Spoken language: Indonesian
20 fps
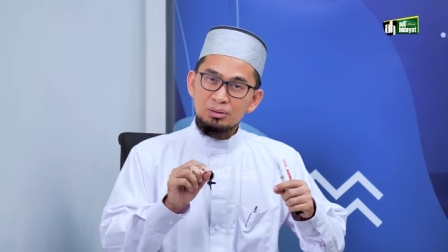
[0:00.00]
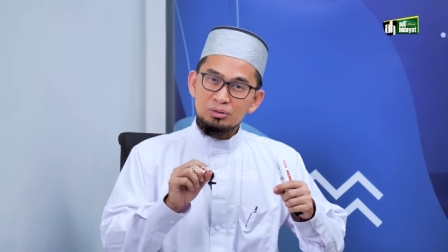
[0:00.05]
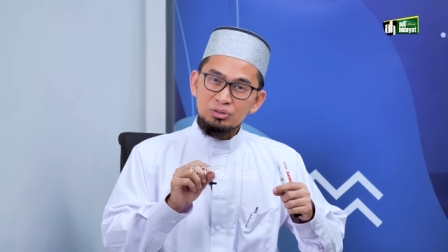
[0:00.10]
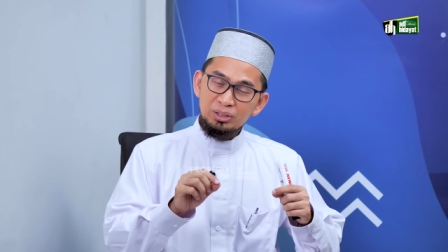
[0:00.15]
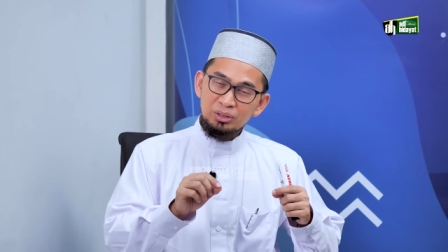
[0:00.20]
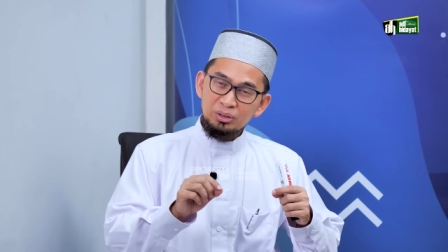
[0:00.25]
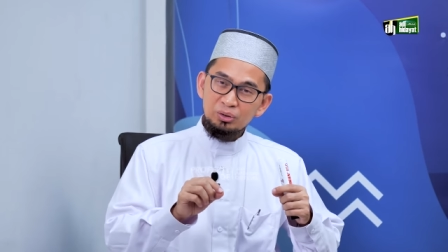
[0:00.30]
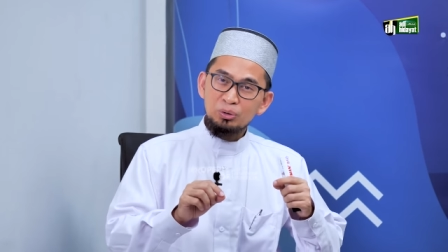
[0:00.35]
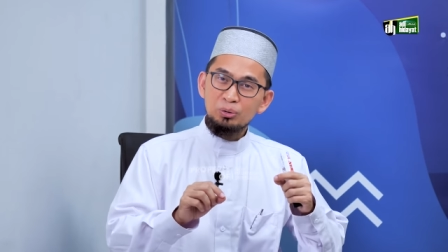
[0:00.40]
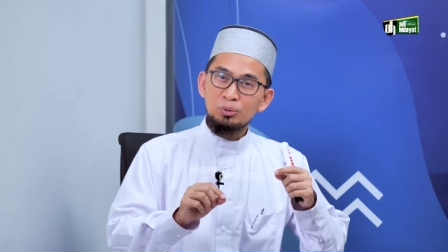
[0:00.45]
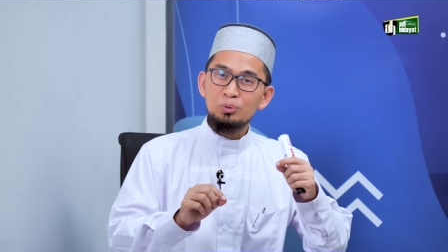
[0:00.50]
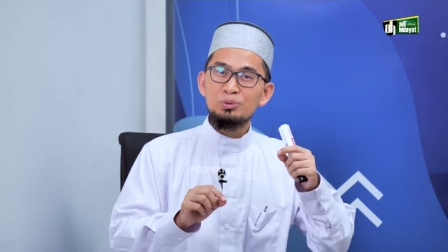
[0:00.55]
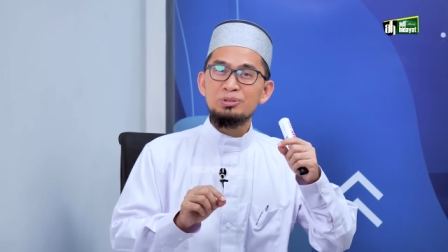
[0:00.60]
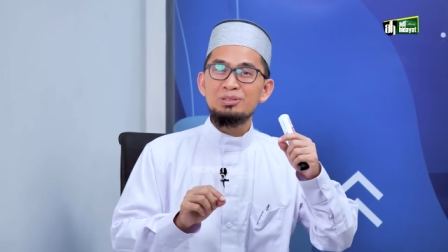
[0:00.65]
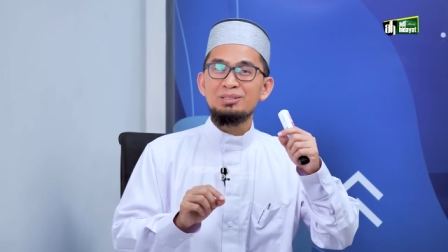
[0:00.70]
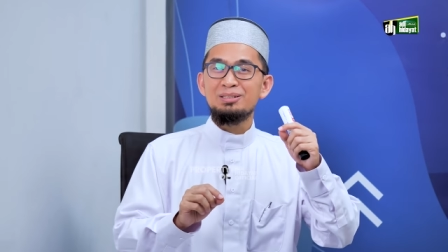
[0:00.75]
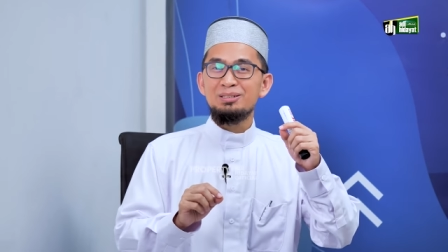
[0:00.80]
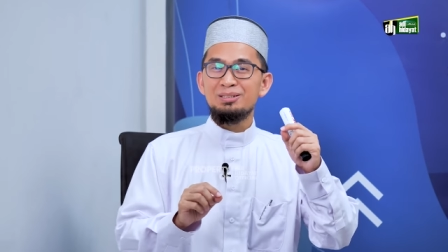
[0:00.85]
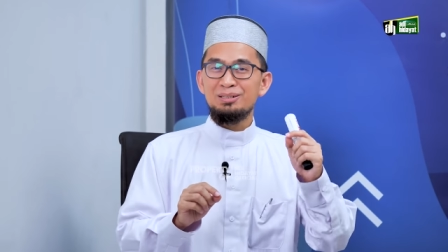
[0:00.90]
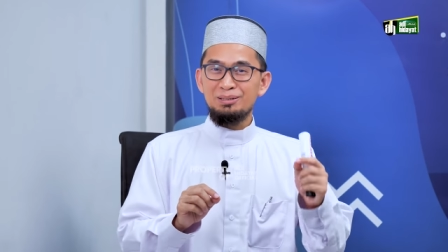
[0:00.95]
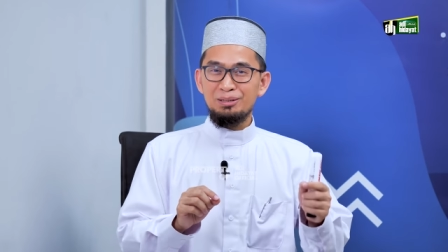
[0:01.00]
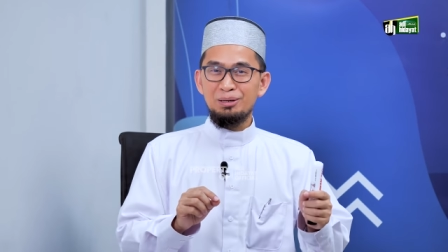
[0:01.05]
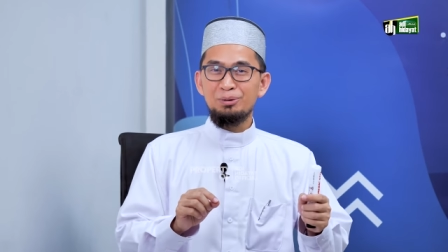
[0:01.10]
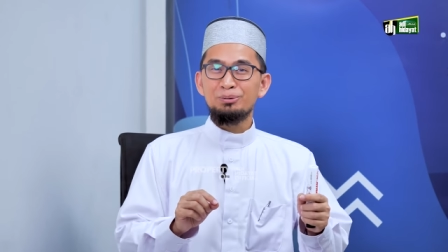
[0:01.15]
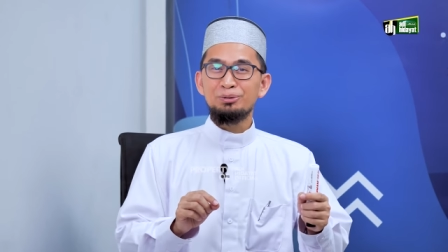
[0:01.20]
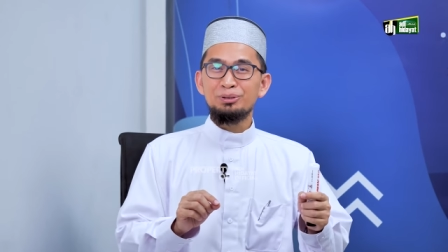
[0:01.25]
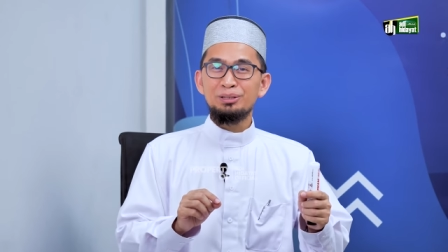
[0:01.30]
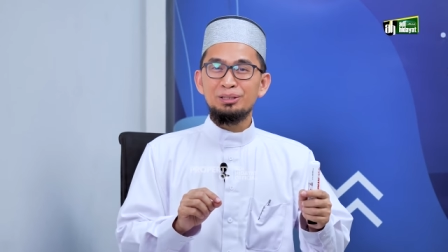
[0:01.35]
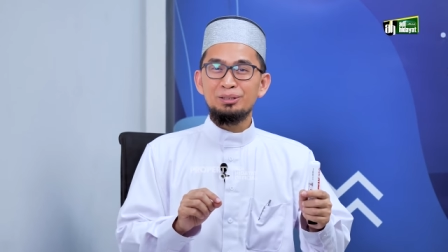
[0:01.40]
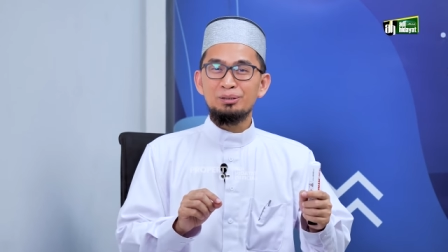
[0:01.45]
genealogi
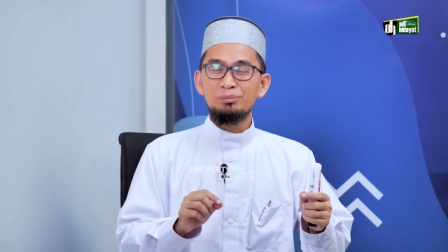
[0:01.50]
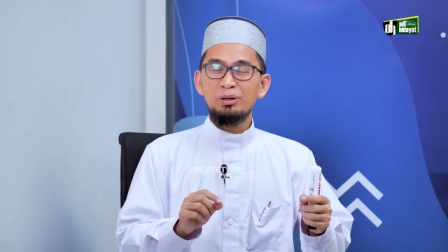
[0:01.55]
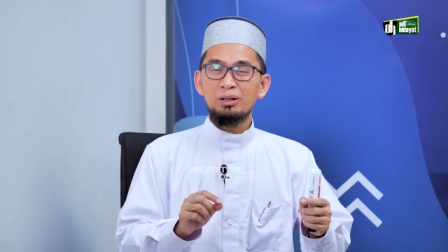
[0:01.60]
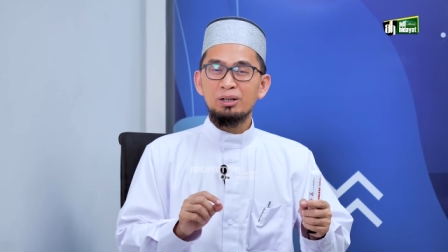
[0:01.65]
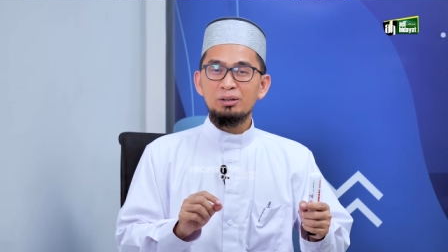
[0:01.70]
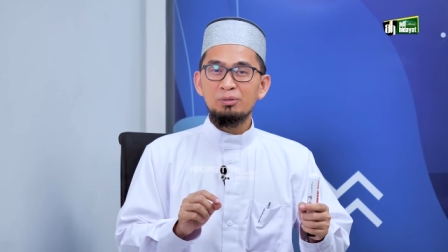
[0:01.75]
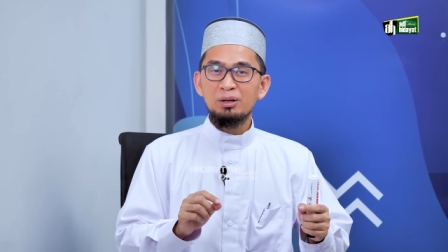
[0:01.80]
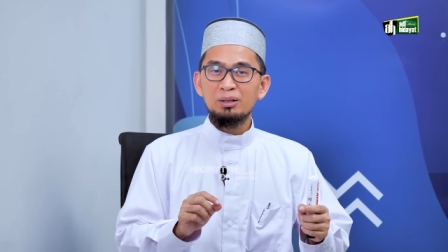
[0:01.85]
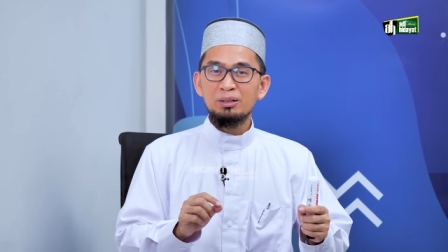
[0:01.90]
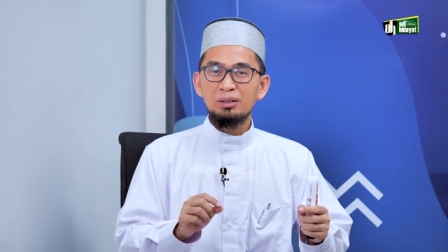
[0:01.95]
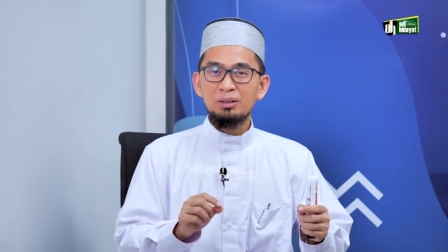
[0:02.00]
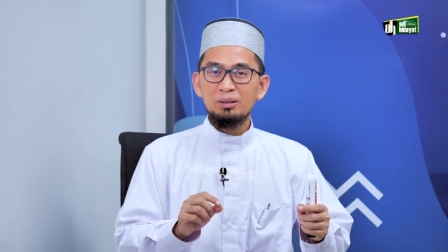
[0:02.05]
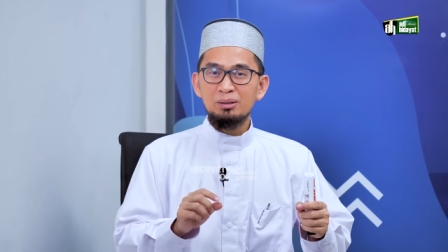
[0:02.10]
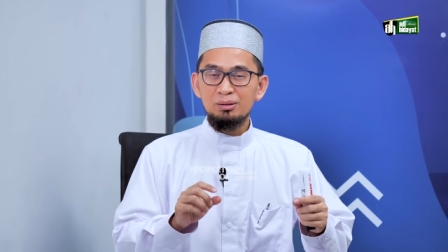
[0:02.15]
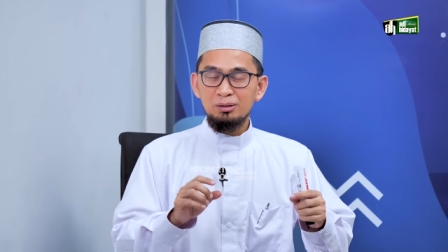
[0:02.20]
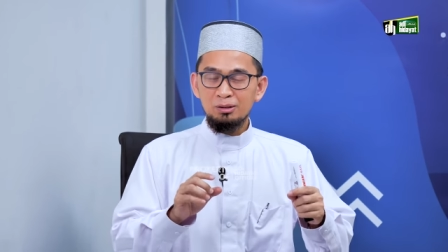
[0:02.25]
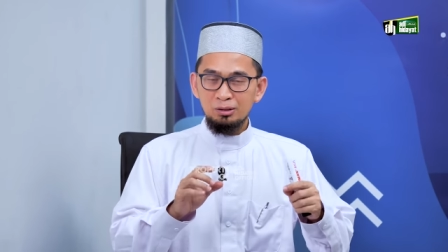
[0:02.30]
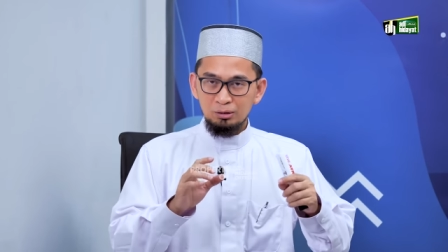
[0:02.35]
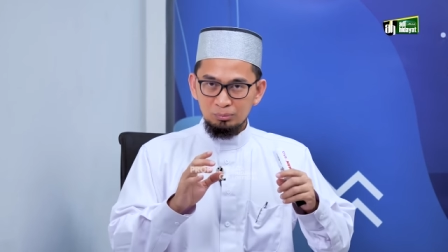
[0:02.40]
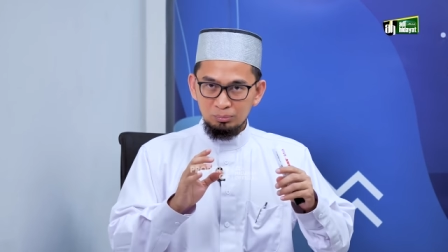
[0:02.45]
Yahudi. Bagaimana